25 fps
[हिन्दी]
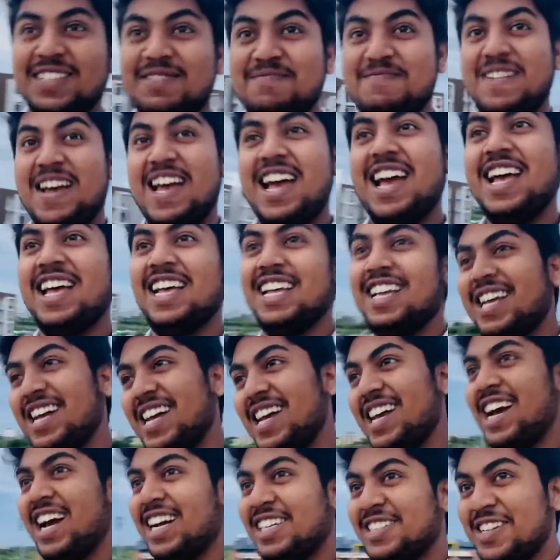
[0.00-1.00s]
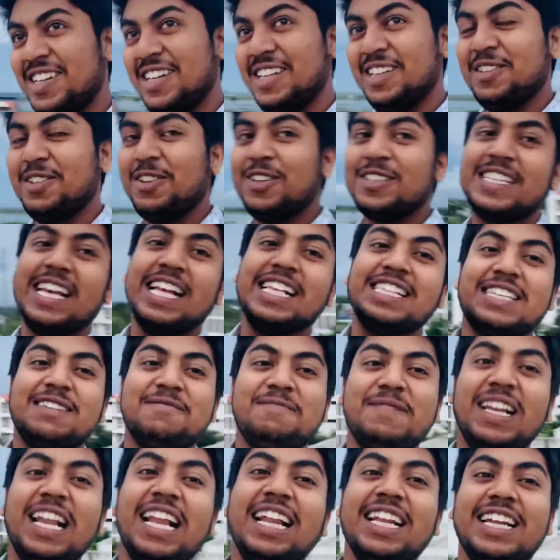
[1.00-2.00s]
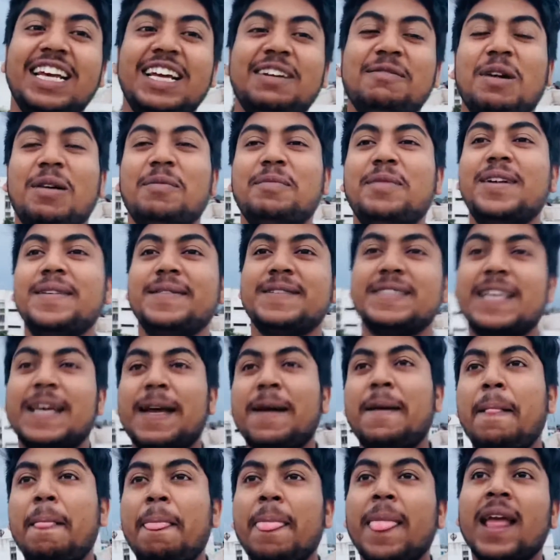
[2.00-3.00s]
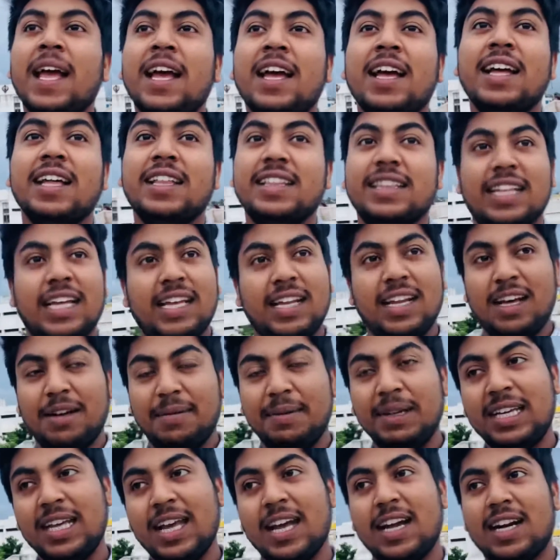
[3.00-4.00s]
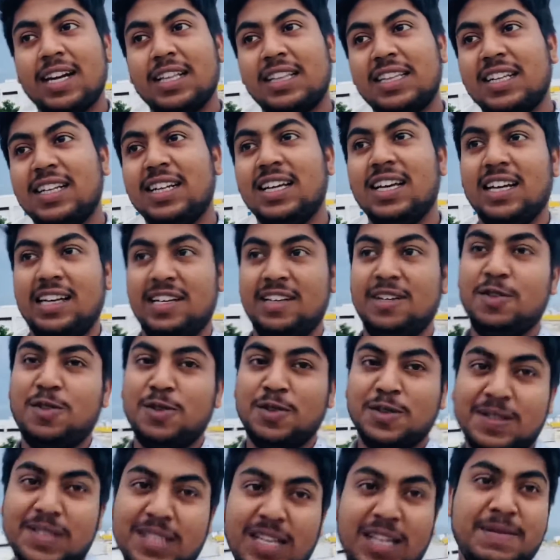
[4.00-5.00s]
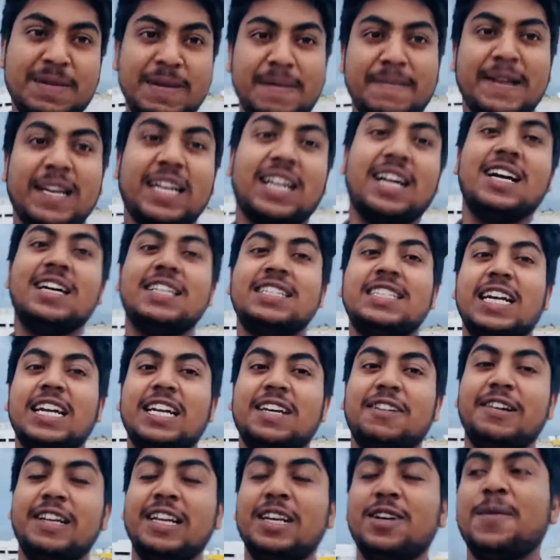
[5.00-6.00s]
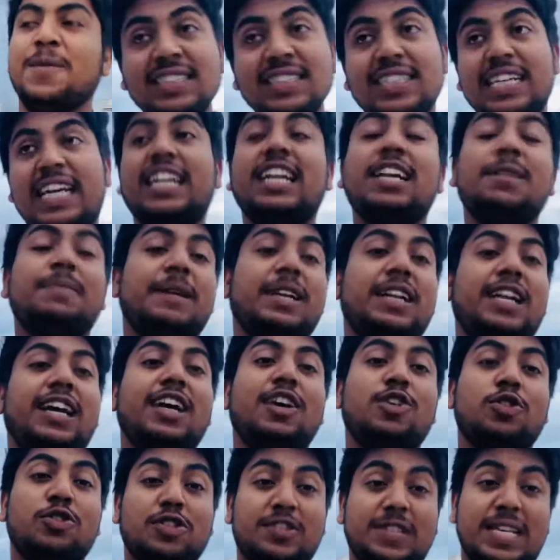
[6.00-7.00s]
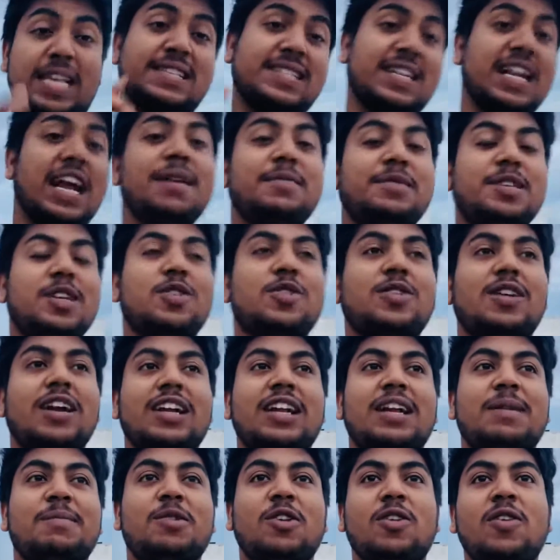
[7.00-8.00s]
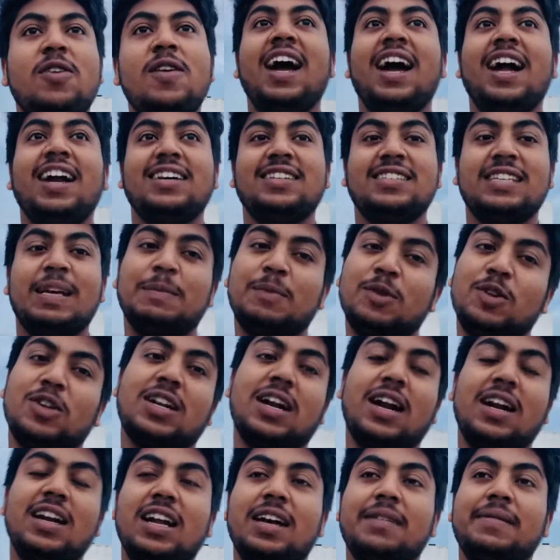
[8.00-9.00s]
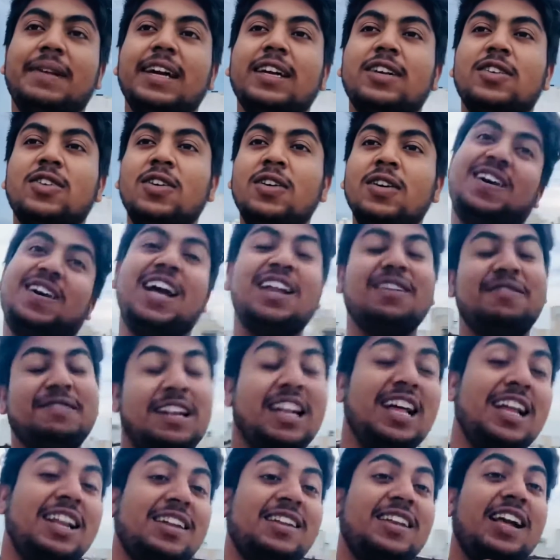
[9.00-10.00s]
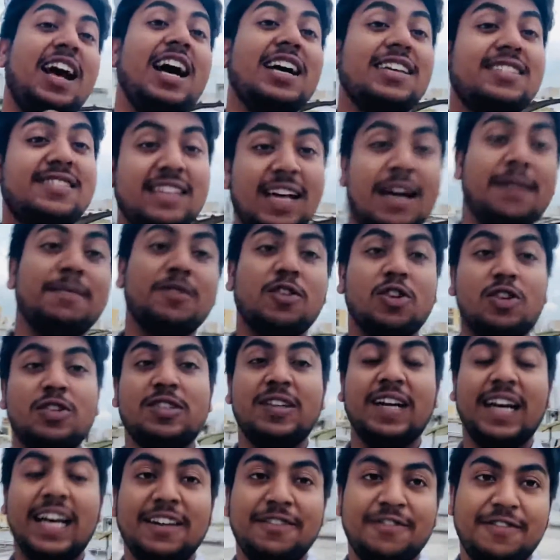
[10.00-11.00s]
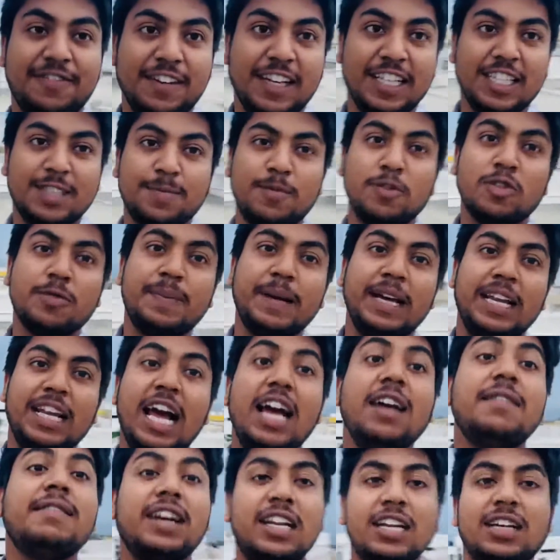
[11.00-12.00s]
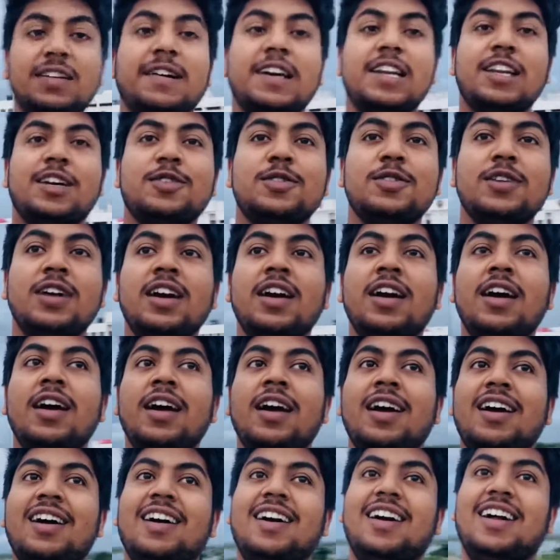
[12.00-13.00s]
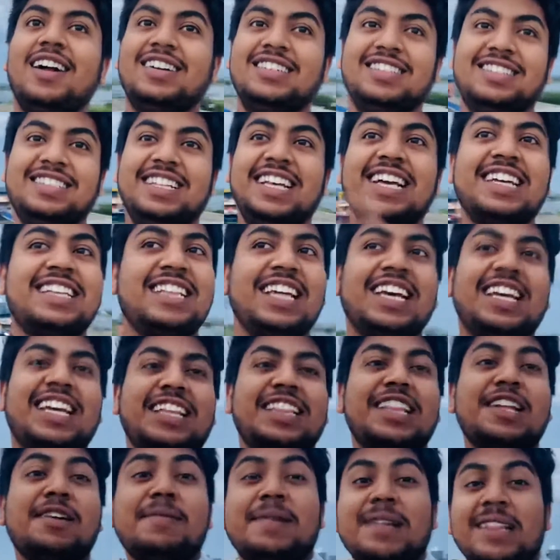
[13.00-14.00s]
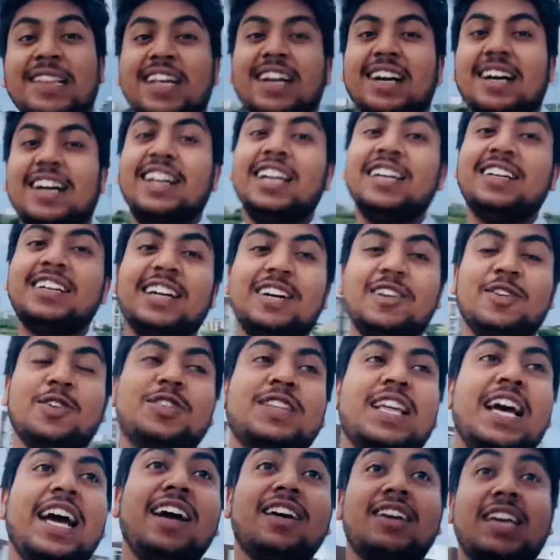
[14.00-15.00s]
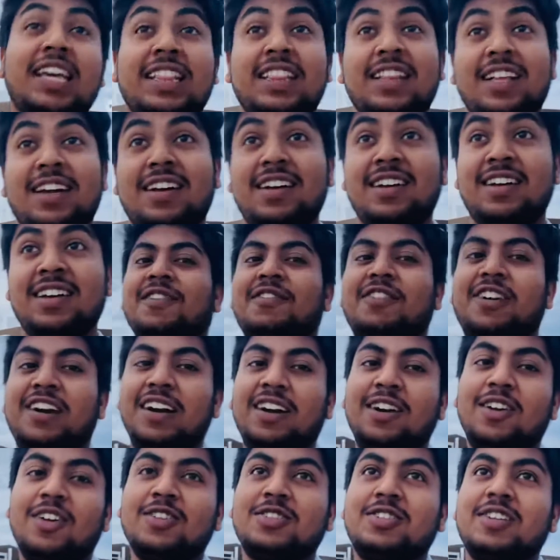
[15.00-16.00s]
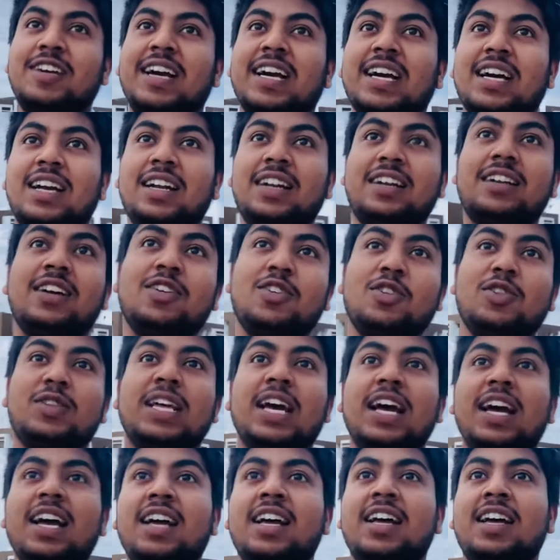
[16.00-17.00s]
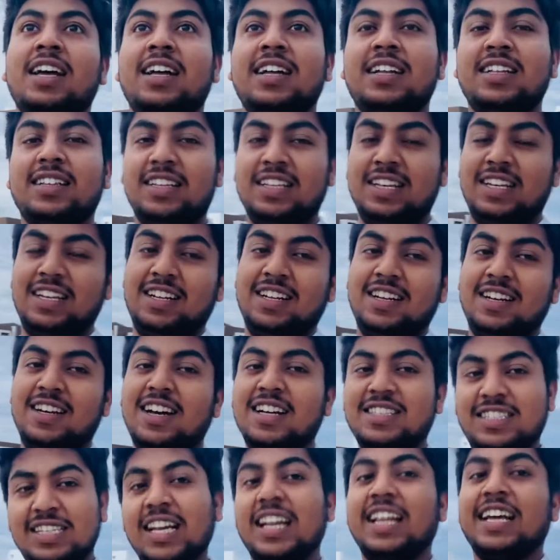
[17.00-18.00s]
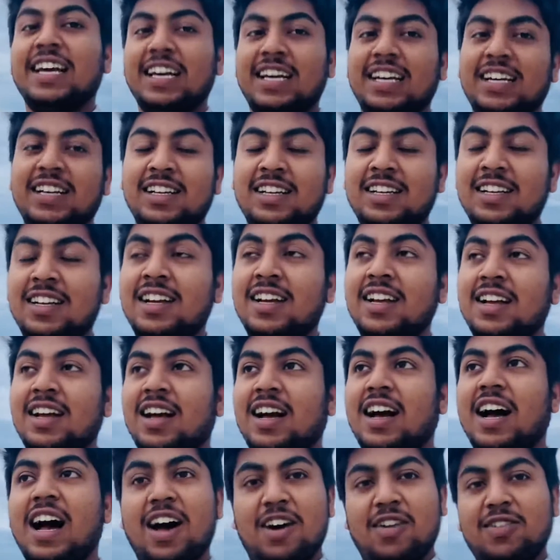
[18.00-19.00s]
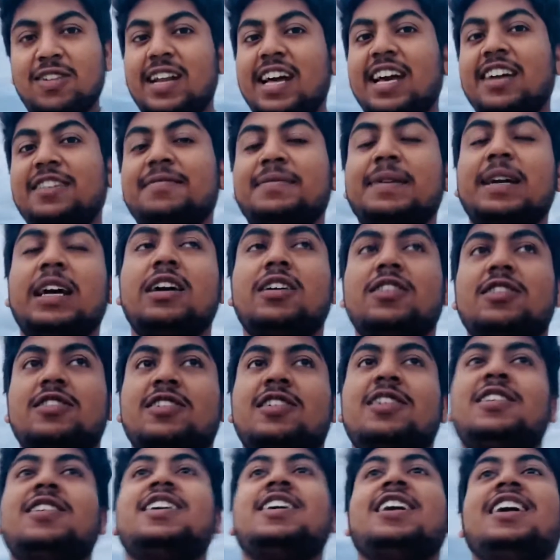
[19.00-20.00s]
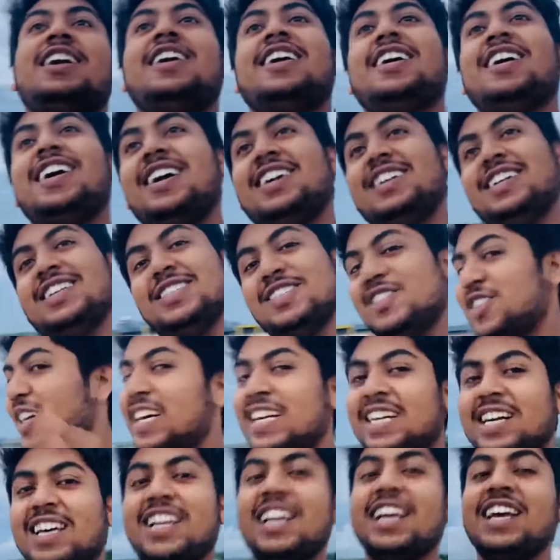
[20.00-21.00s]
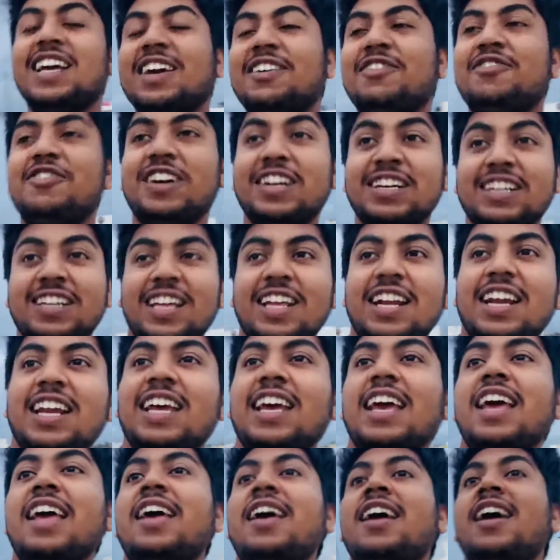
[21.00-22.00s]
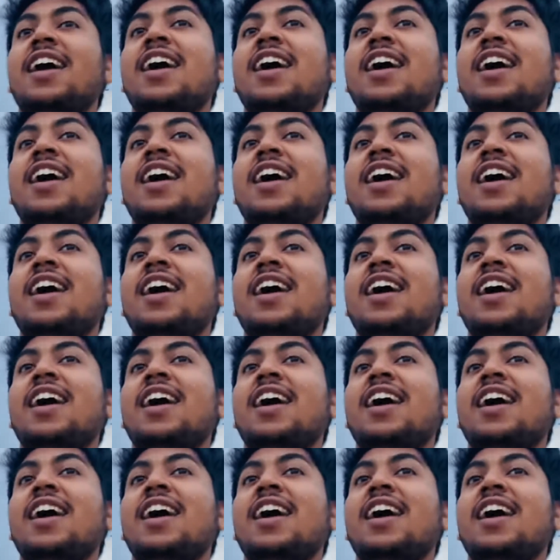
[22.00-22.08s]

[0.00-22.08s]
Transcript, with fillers: मैं एक्चुअली दो साल से मिला नहीं मम्मी से देन अभी क्या करते हैं ना उस दिन में मैं घर जाने वाला चैनल पे नए हो तो सब्सक्राइब जरूर करना ब्रो एंड सपोर्ट करना भाई को हाल फिलहाल आज शाम को जो है फेसबुक पे लाइव आने वाला हूँ एंड देखते हैं कितना बंदा कनेक्टेड होता है कितना फ्रेंड लोग जो है कनेक्टेड होता है देन अच्छा लगेगा आओ लाइव में आओ एंड इन्जॉय करेंगे फन करेंगे